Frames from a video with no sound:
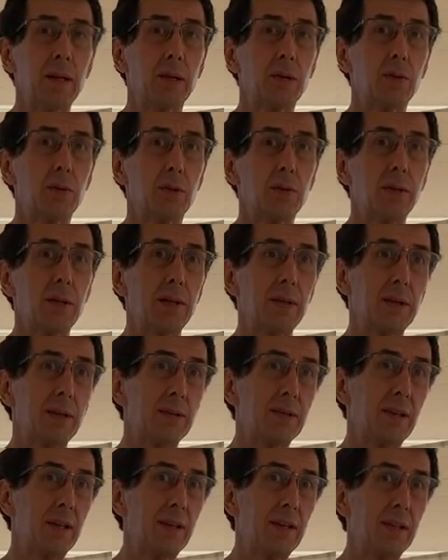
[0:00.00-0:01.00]
donde
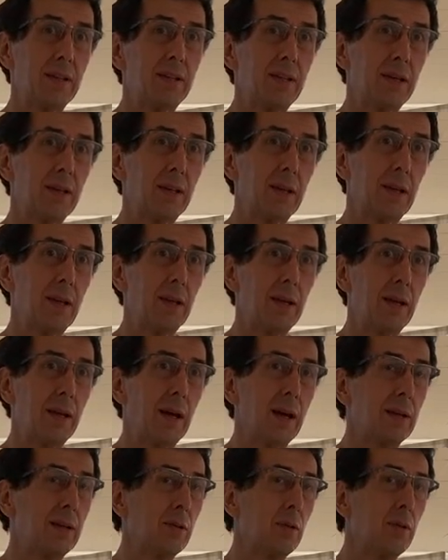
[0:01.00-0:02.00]
se dice que
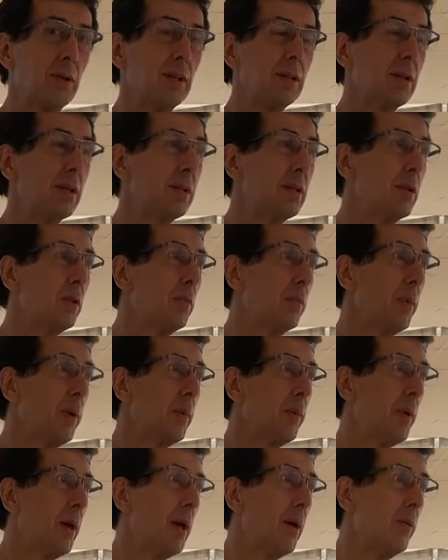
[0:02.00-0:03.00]
ante un intestino
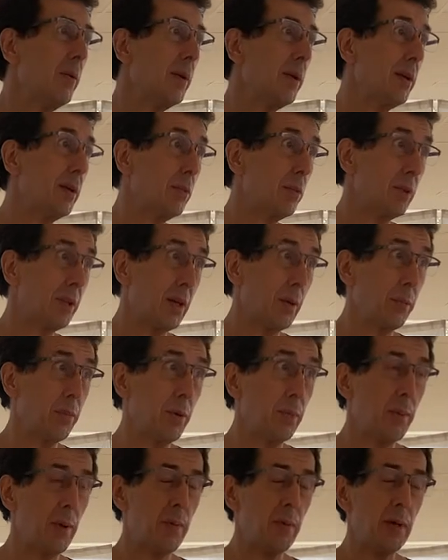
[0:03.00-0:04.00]
permeable nuestras
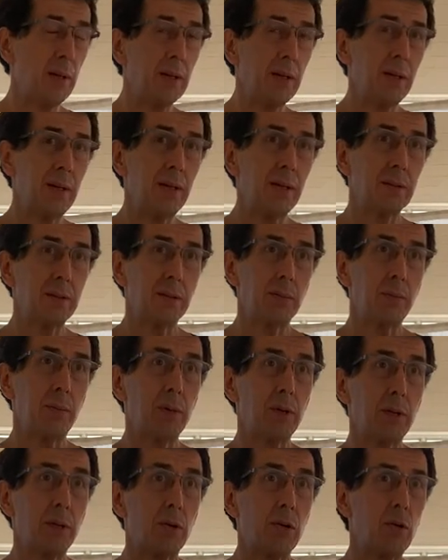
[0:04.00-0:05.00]
propias bacterias se
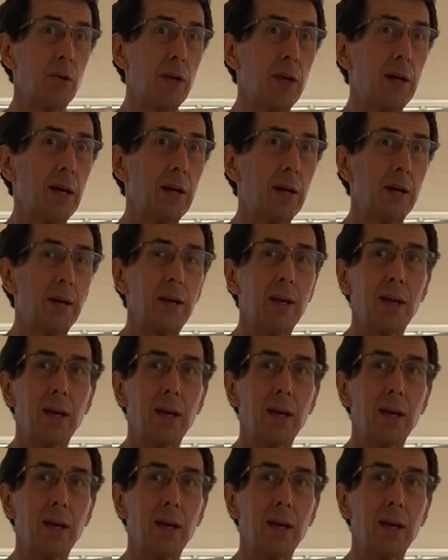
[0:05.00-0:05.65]
pueden colar